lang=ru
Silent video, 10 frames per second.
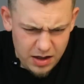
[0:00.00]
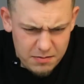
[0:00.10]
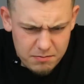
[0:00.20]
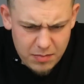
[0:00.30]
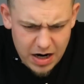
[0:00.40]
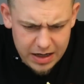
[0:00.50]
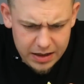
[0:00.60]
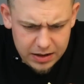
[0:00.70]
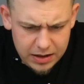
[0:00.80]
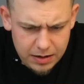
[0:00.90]
И
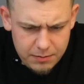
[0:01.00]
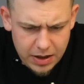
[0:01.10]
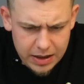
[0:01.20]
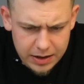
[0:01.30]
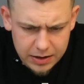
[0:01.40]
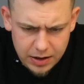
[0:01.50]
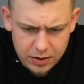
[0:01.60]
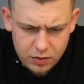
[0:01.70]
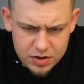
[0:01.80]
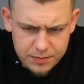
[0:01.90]
маленький-маленький
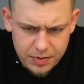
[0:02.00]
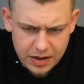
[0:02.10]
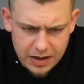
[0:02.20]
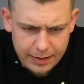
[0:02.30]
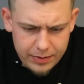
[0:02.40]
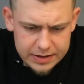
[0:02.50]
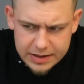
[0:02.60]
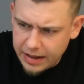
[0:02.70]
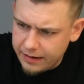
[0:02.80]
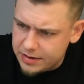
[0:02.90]
USB кабель,
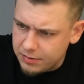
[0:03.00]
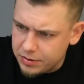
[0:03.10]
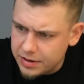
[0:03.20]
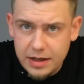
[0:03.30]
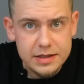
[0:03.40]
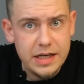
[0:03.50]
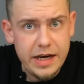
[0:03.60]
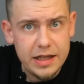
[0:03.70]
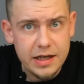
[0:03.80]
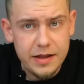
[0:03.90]
скорее всего это
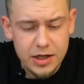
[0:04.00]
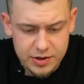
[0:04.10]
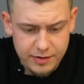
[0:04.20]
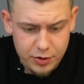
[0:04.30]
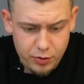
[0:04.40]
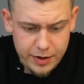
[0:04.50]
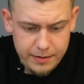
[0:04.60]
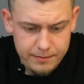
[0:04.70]
зарядка нашего дрона.